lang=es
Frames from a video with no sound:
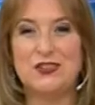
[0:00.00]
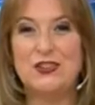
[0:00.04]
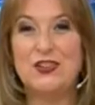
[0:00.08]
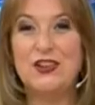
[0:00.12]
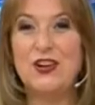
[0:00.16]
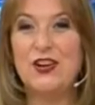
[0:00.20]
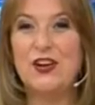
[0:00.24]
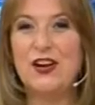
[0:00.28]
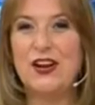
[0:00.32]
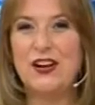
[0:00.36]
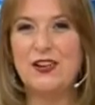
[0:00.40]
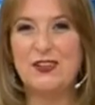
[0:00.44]

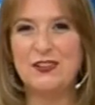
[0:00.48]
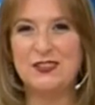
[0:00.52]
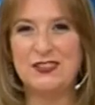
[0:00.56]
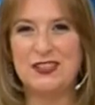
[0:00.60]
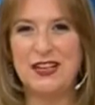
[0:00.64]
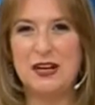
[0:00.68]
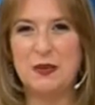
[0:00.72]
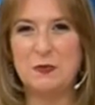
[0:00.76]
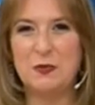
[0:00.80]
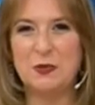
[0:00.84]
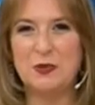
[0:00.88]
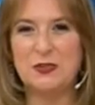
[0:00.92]
Nos
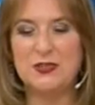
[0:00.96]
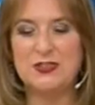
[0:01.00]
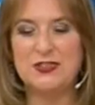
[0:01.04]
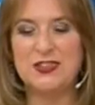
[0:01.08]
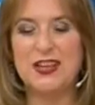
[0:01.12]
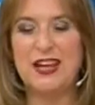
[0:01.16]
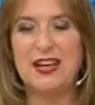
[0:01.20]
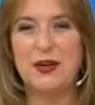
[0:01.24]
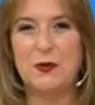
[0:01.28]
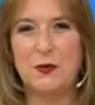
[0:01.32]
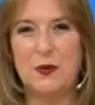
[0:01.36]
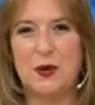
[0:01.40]
reencontramos
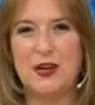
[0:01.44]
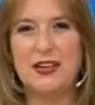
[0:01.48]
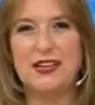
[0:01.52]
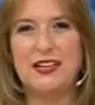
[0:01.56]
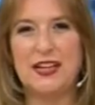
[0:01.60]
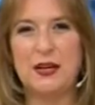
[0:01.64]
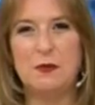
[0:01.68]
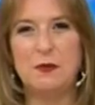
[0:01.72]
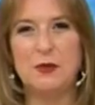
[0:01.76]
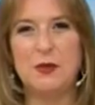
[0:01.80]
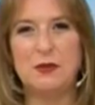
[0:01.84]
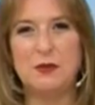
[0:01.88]
en
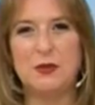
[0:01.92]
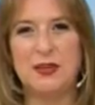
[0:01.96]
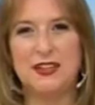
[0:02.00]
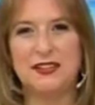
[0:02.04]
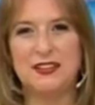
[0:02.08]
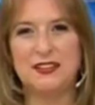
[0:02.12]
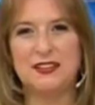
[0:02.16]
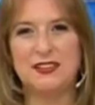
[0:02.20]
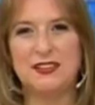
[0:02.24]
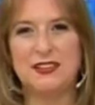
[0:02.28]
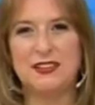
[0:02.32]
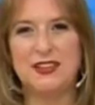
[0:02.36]
cualquier
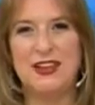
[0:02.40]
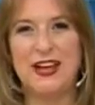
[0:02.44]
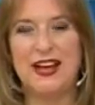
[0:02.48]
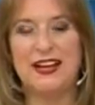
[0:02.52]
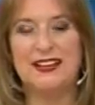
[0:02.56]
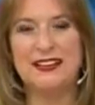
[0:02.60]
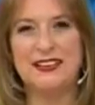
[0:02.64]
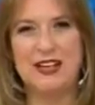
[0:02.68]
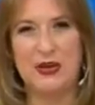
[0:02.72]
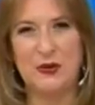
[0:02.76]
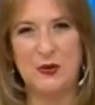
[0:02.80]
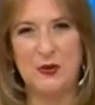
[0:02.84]
momento.
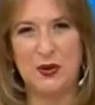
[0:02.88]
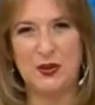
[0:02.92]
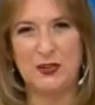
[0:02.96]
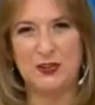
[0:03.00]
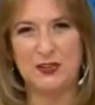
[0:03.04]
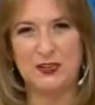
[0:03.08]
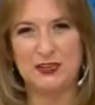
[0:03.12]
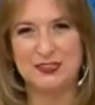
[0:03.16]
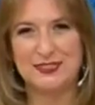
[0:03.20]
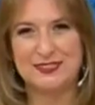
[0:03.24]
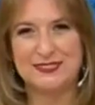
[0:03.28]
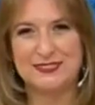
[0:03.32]
Hasta luego.